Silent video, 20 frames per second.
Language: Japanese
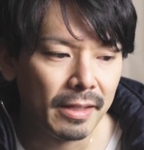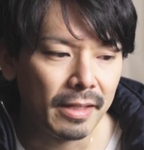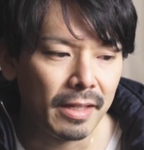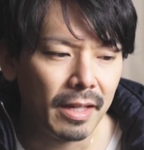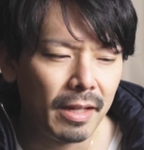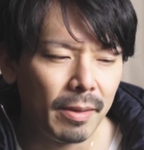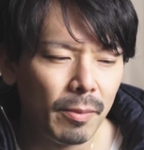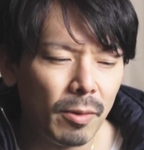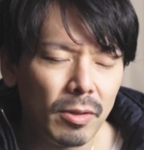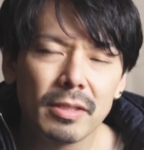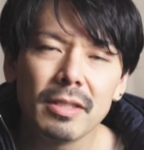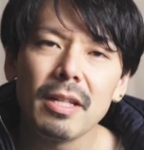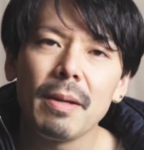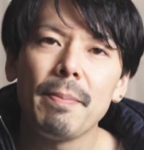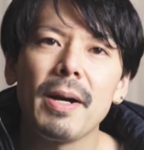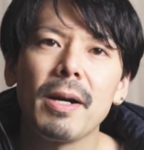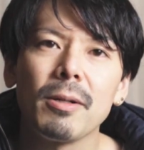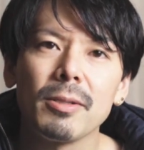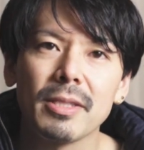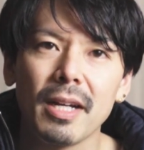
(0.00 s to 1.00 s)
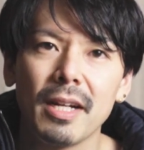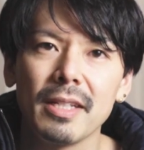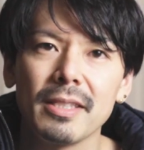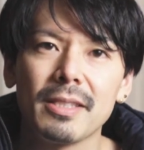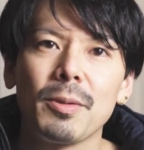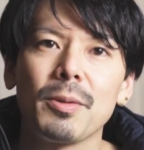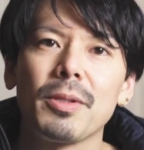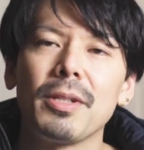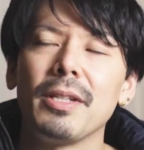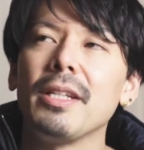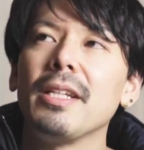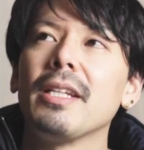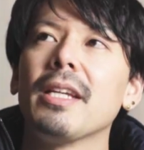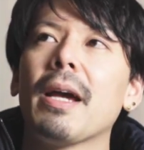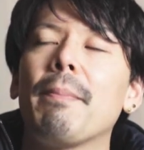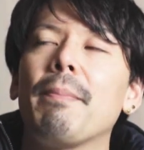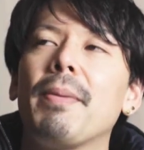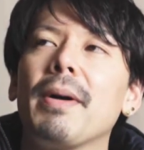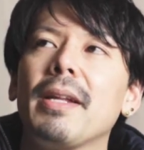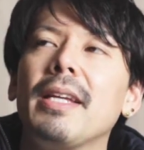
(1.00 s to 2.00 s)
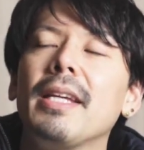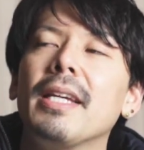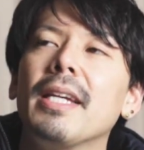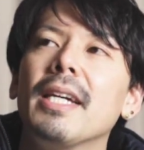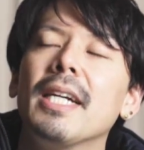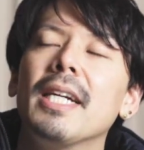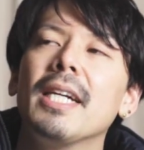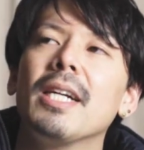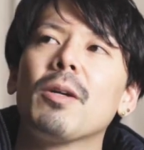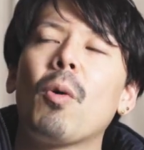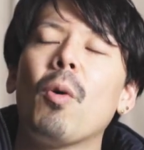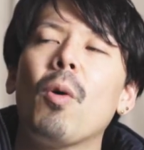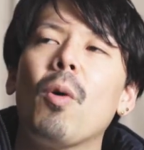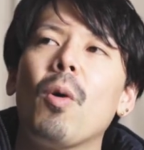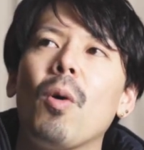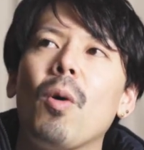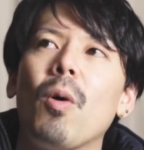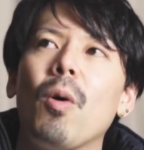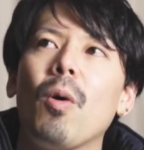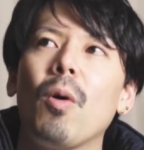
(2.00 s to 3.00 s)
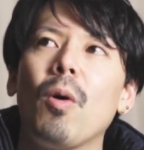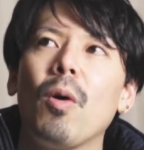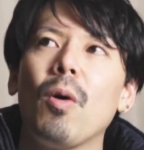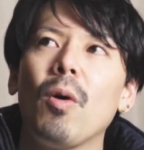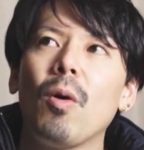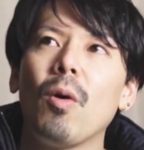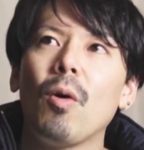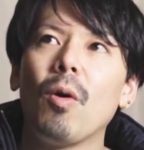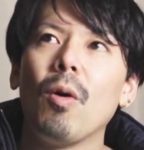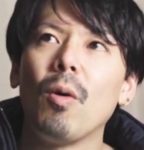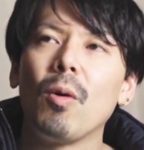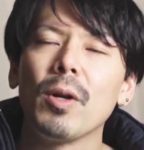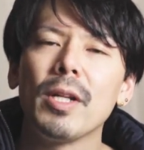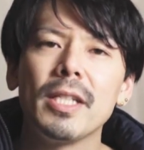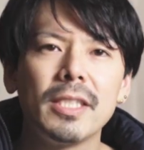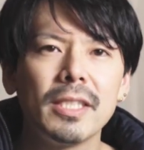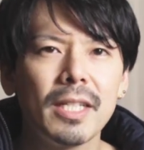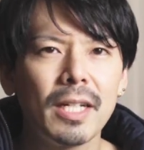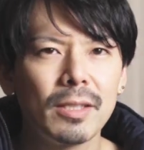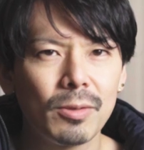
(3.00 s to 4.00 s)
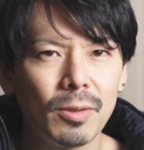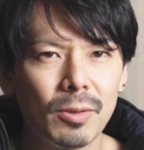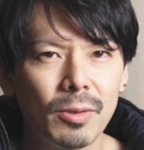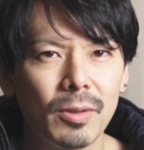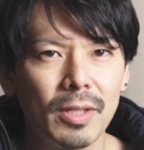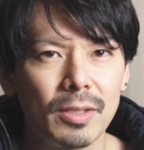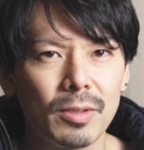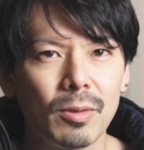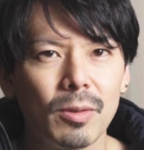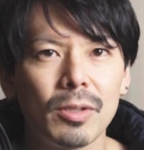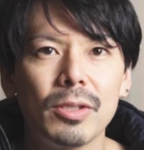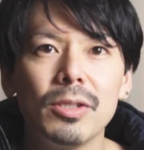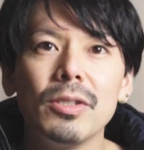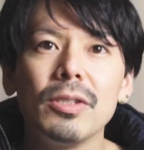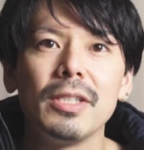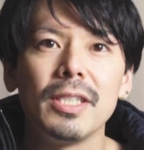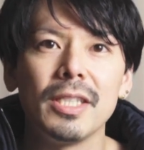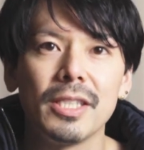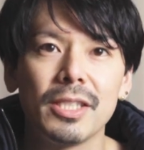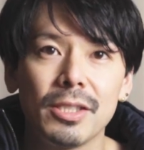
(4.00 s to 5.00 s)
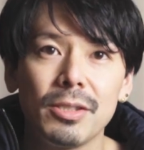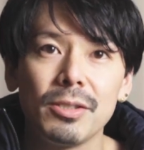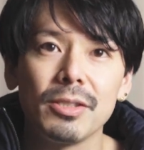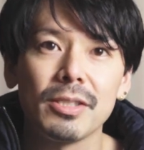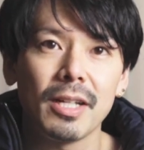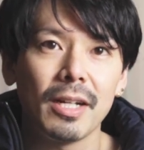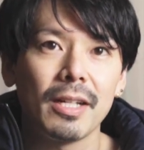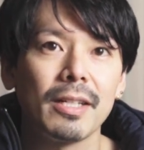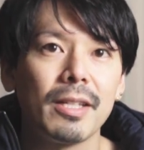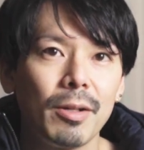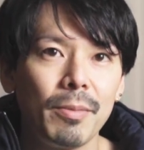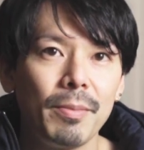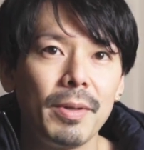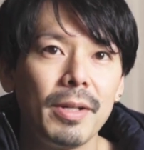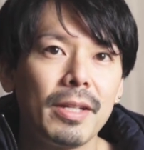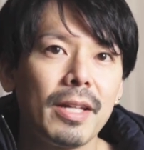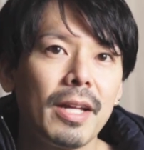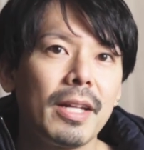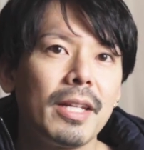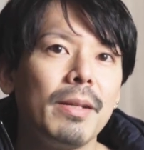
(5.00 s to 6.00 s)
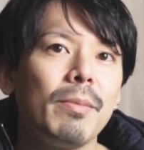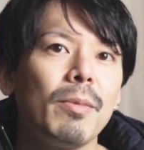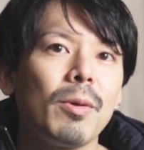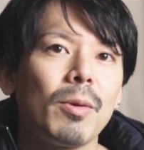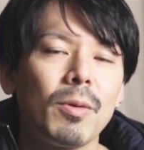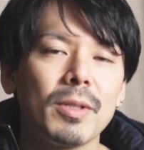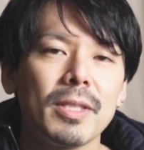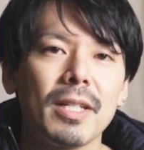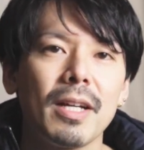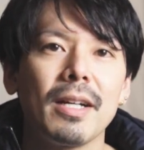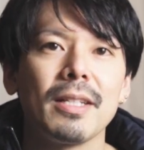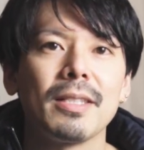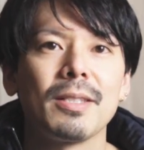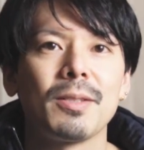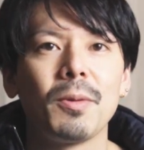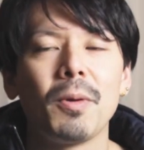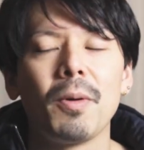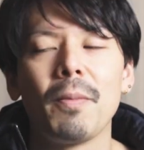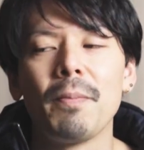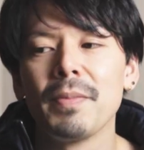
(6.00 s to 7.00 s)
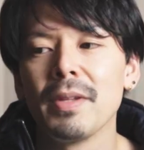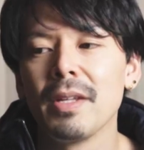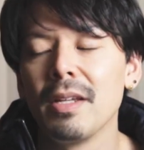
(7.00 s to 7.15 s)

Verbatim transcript: でモンスターパーカーを探した時にやっぱりこうオリジナルのというかその軍に支給されているミリタリーものを探すと